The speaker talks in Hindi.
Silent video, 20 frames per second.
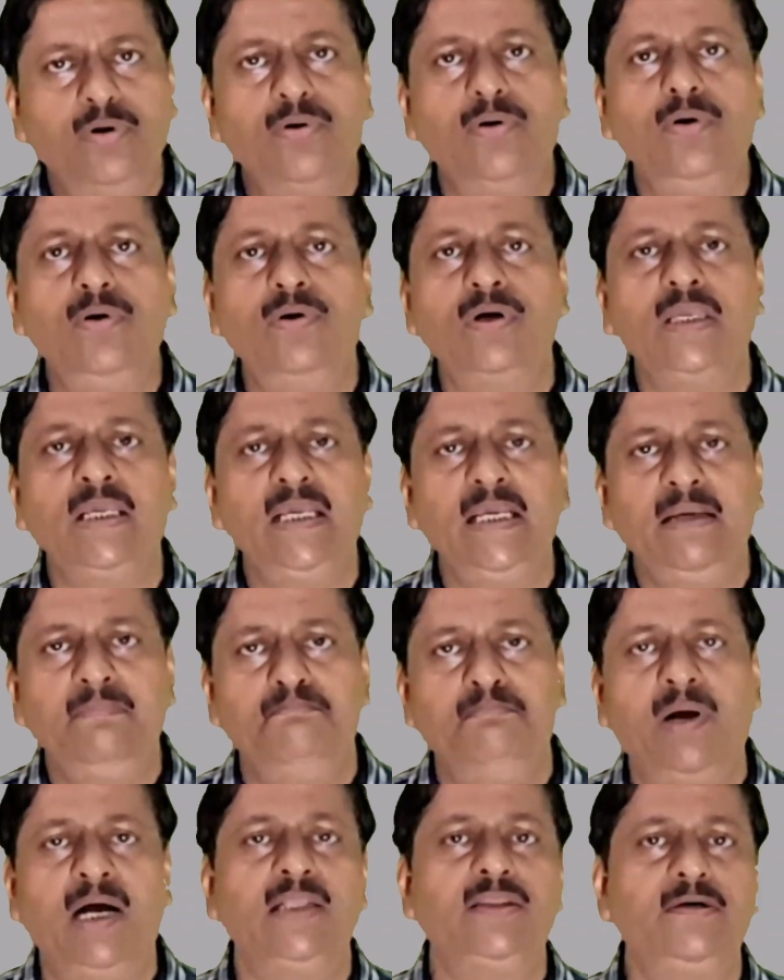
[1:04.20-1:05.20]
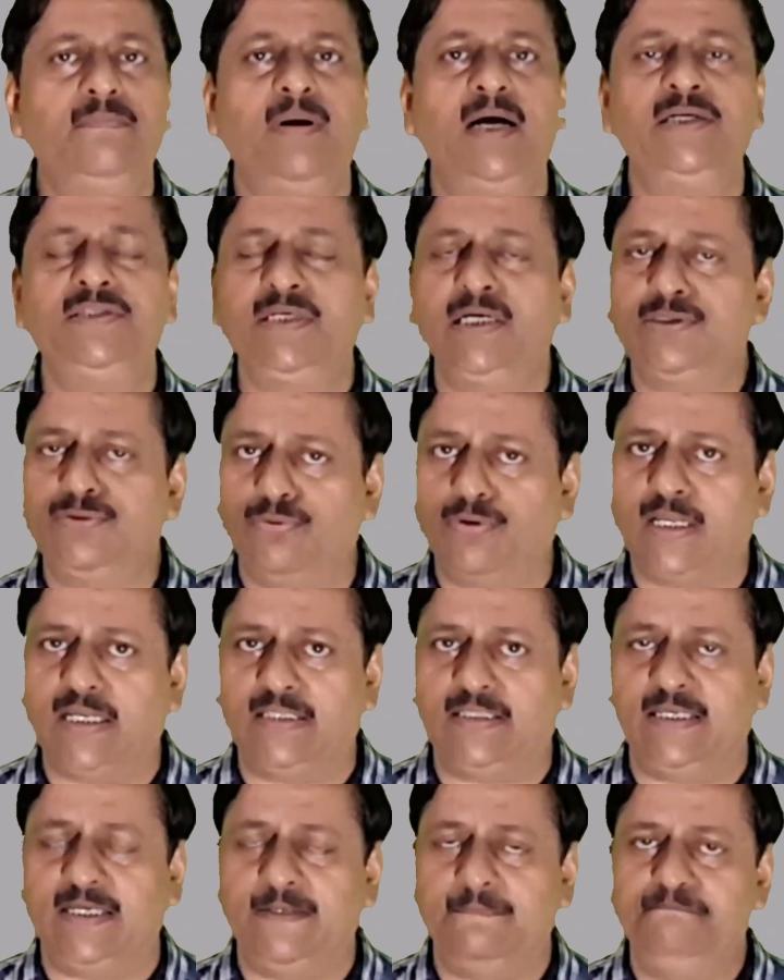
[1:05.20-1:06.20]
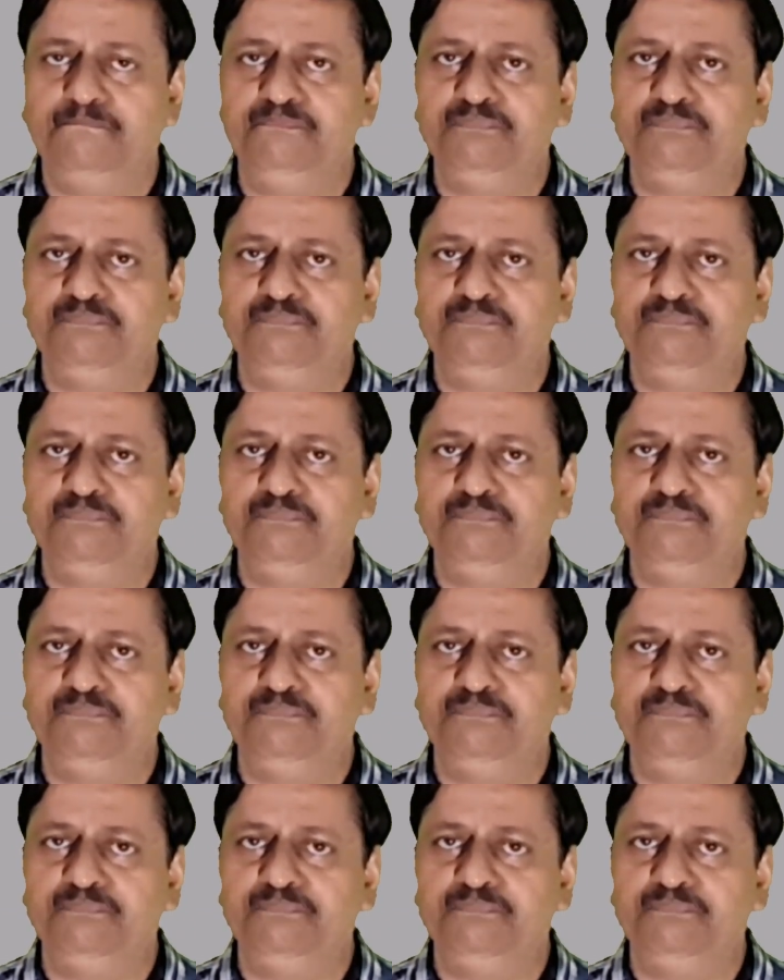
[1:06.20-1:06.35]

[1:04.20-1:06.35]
मुगलों की मातृभाषा तुर्की थी